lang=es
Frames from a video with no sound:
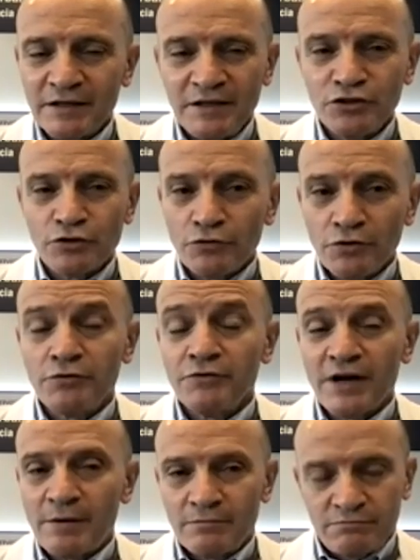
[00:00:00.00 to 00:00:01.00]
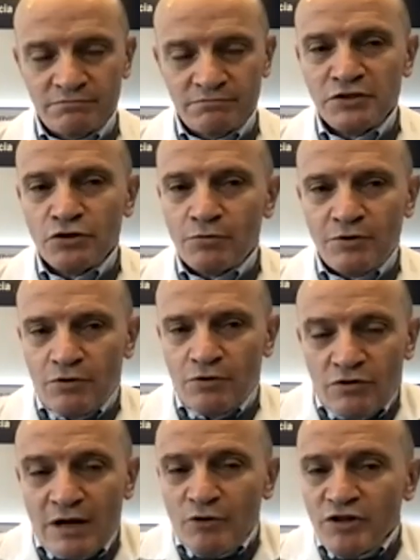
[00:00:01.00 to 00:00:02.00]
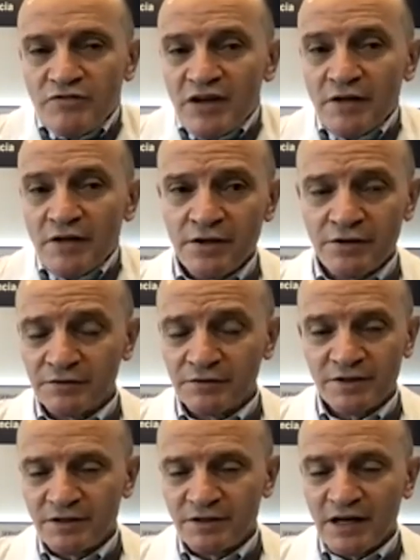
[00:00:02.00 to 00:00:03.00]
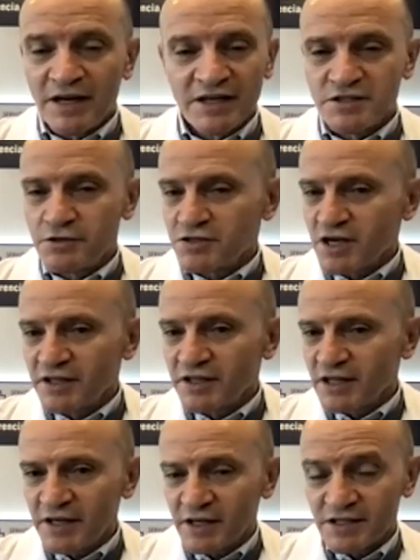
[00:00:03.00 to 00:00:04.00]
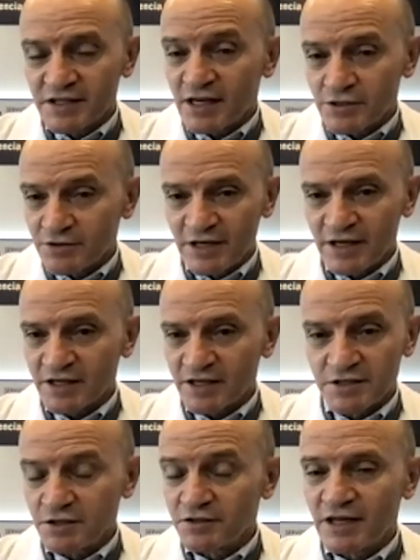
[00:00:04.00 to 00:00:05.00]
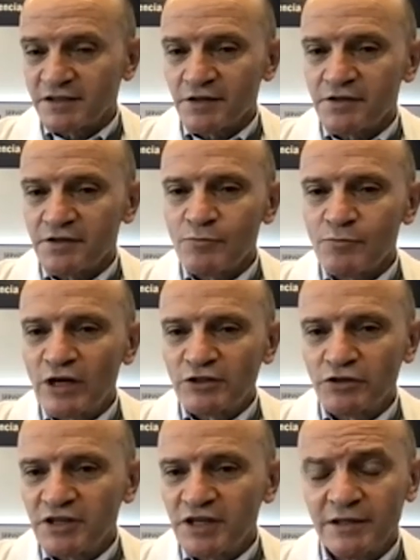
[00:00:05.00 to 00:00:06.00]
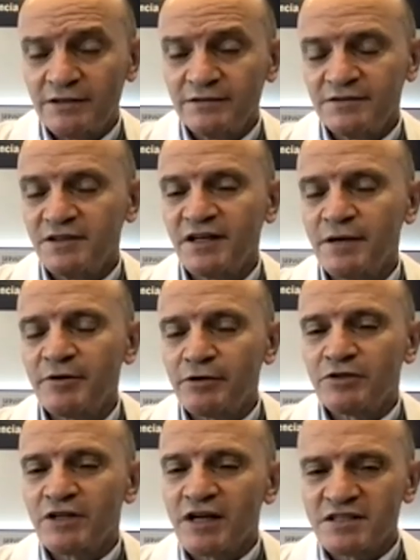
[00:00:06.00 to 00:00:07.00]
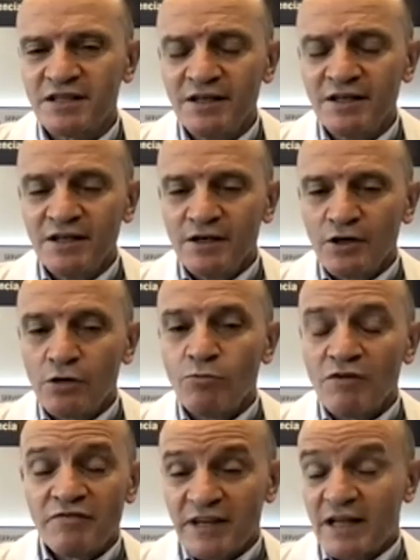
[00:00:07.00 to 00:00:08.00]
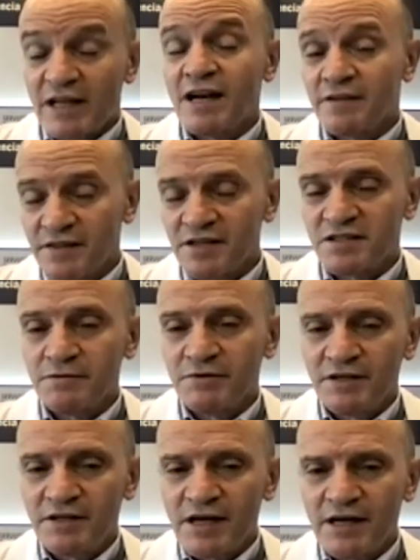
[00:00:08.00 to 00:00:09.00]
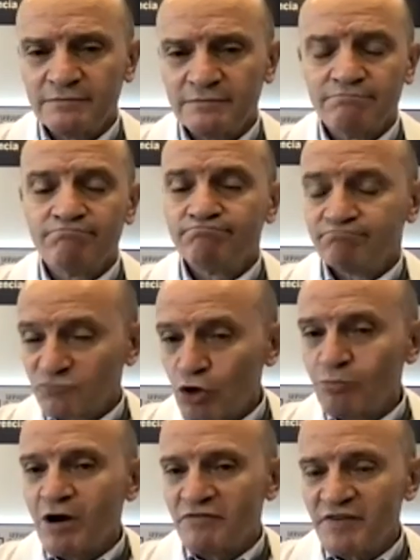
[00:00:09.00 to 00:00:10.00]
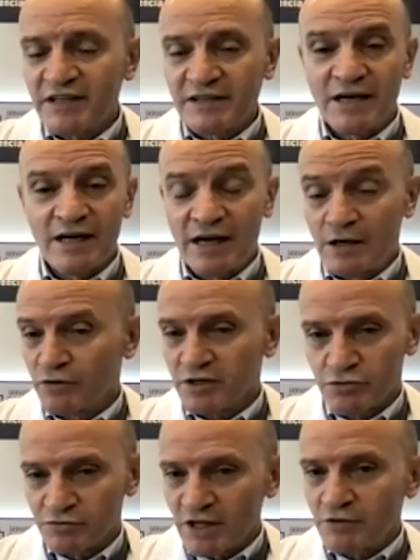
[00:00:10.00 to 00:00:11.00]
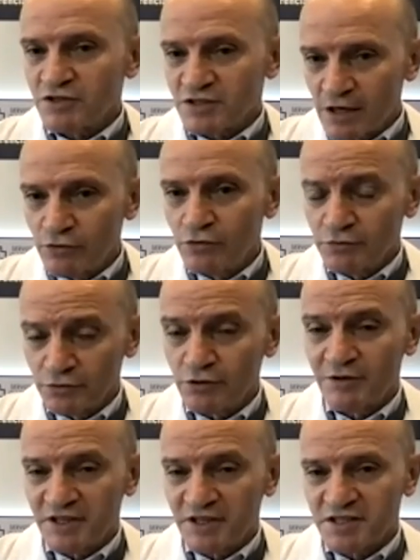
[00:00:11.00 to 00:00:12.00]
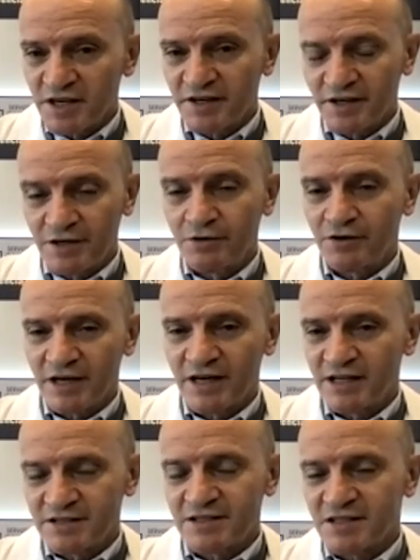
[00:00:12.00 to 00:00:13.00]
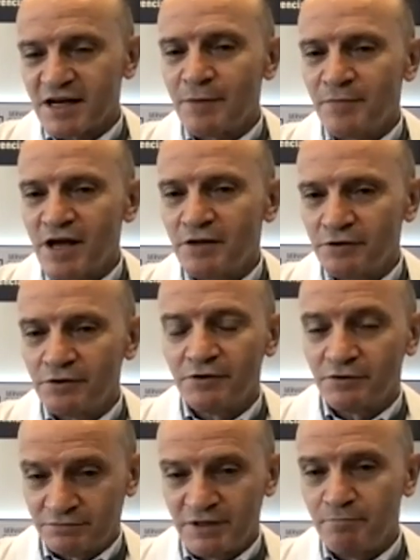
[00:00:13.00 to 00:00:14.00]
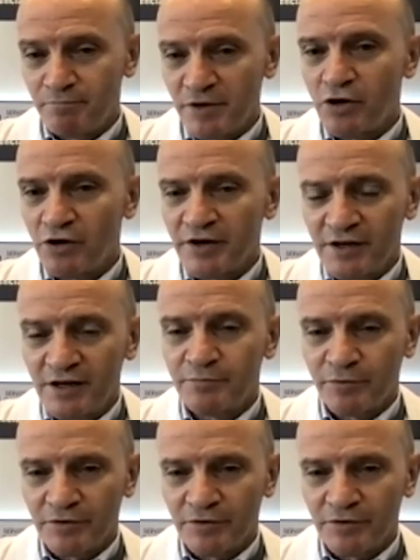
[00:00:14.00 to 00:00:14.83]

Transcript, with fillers: introduce una, una modificación de, la gestión sanitaria, en este caso de la gestión de la atención ambulatoria, tiene que preguntarse cómo afecta a la accesibilidad cómo afecta a los resultados en salud. No vaya a ser que lo que estás cambiando empeore eh,